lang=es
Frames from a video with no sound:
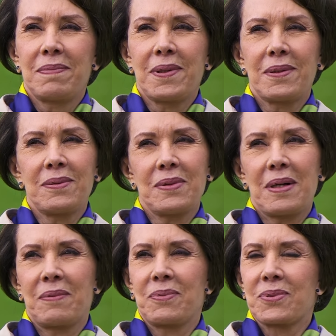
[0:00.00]
Pero no
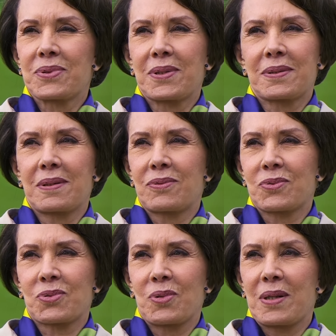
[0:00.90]
abuses de
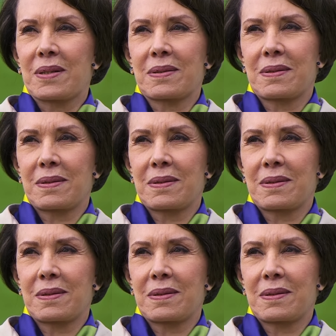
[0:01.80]
tu suerte.